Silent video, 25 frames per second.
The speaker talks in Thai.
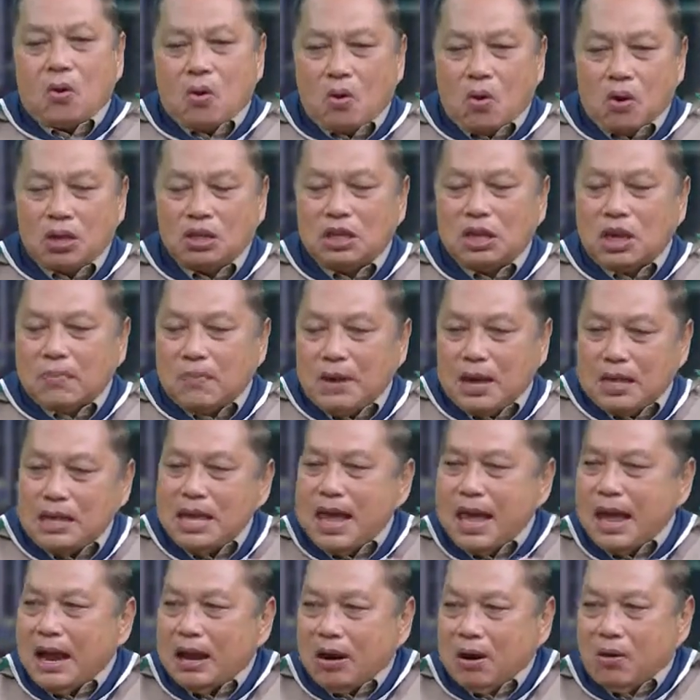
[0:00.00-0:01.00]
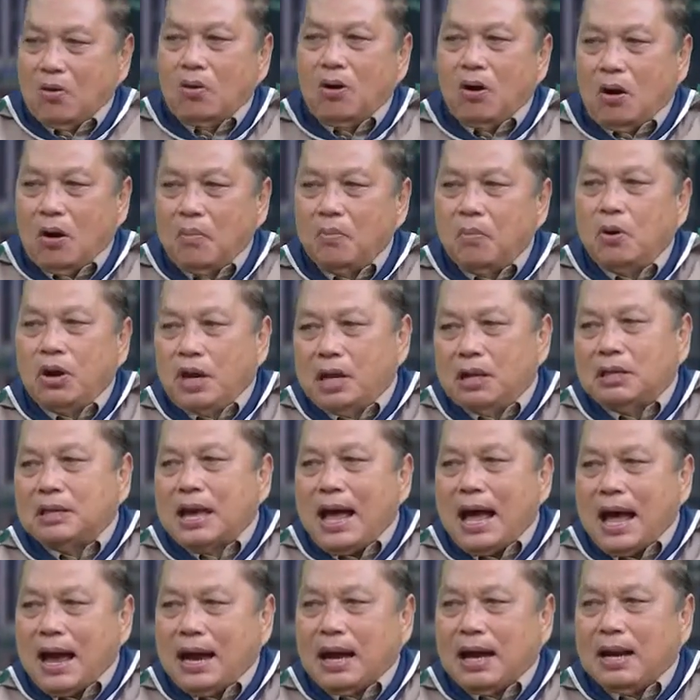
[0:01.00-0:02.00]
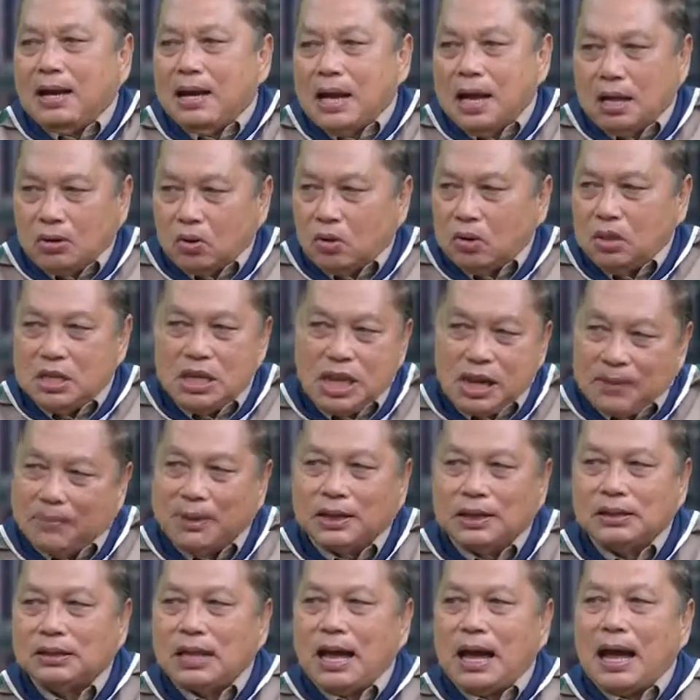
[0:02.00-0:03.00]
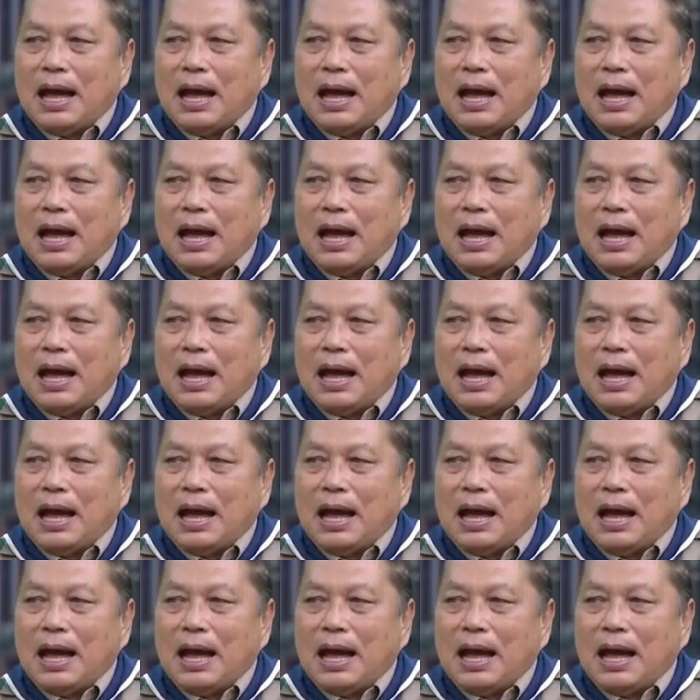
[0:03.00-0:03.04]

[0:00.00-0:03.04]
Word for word: คนจะมาแย่งของบริจาคกันเนี่ยจนเหยียบกัน